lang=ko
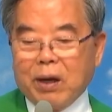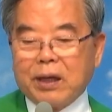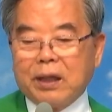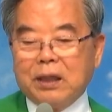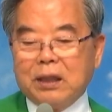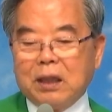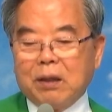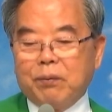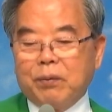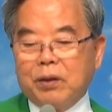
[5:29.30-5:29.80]

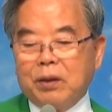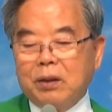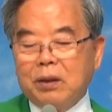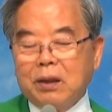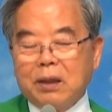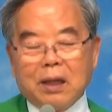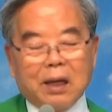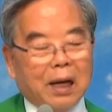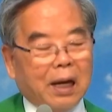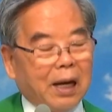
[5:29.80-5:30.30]
왕이
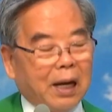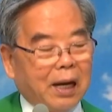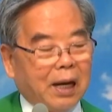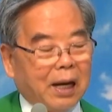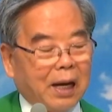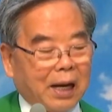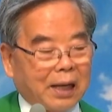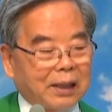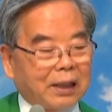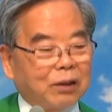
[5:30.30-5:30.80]
되면
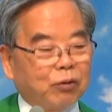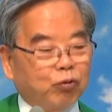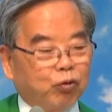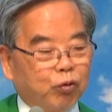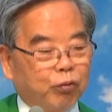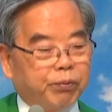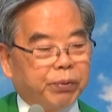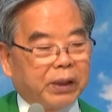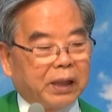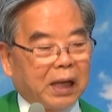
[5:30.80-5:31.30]

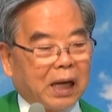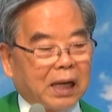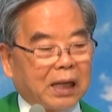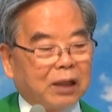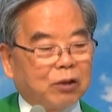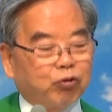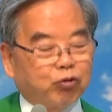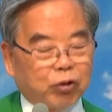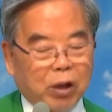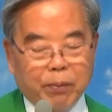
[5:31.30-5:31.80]
하나는 우편에
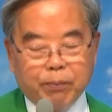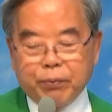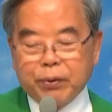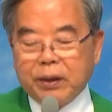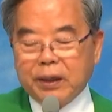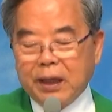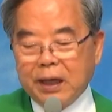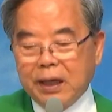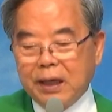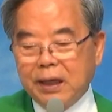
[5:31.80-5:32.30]
하나는
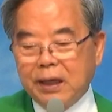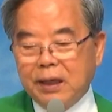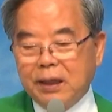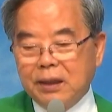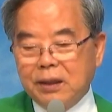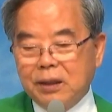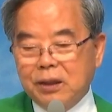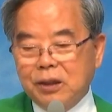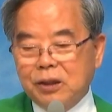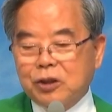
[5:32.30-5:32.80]
좌편에
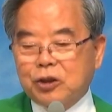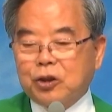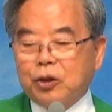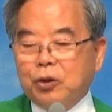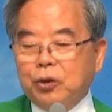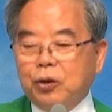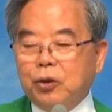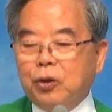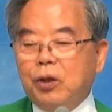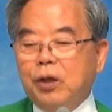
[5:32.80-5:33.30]

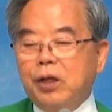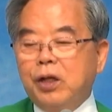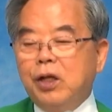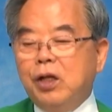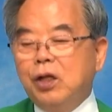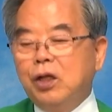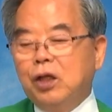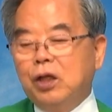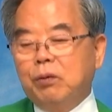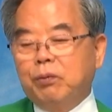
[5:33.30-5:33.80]
서열
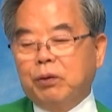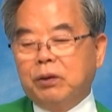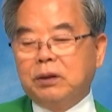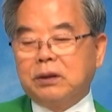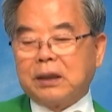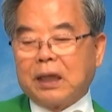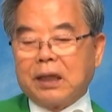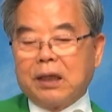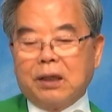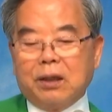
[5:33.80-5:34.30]
1,
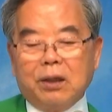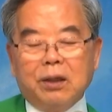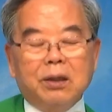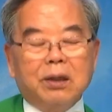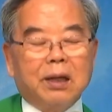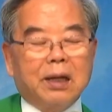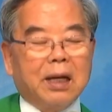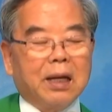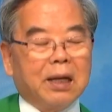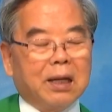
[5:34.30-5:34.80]
2번
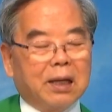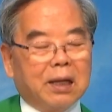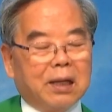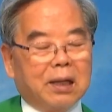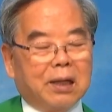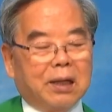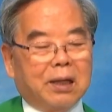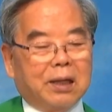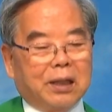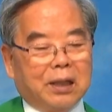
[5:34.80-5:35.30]
자리를
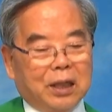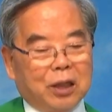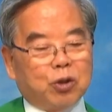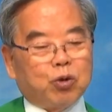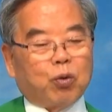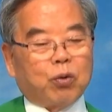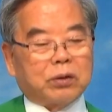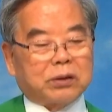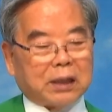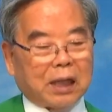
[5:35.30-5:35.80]

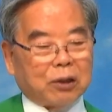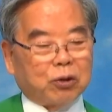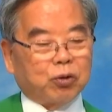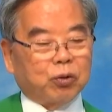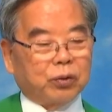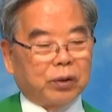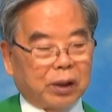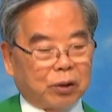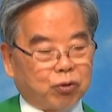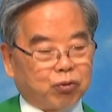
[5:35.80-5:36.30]
이종
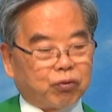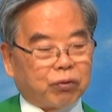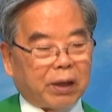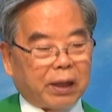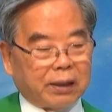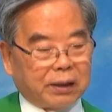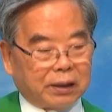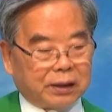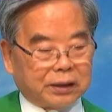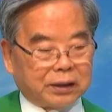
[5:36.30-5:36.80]
사촌에게
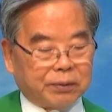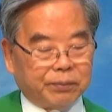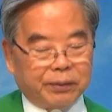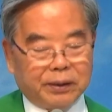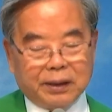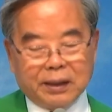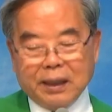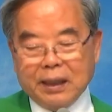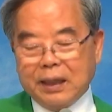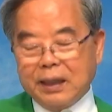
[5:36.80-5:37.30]
주라는
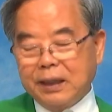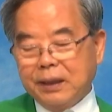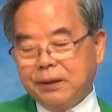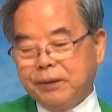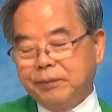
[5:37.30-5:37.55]
것입니다.